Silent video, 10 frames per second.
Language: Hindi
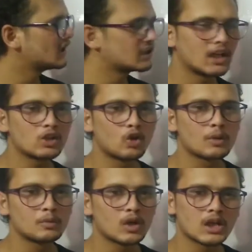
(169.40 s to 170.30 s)
गया क्या
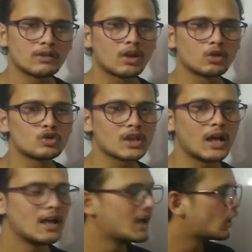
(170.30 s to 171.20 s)
कॉर्पोरा कवर्नोसा
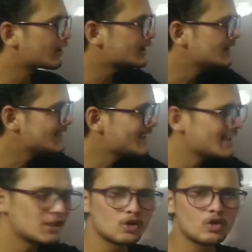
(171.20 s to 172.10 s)
और नीचे
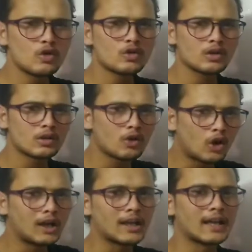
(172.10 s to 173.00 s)
की जो
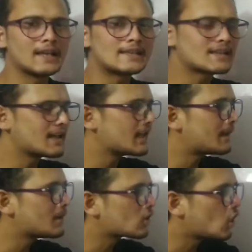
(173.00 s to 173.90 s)
कॉर्ड है इसका
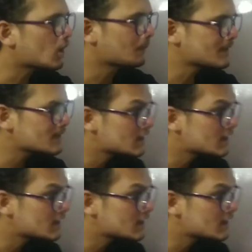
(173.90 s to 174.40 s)
नाम है कॉर्पस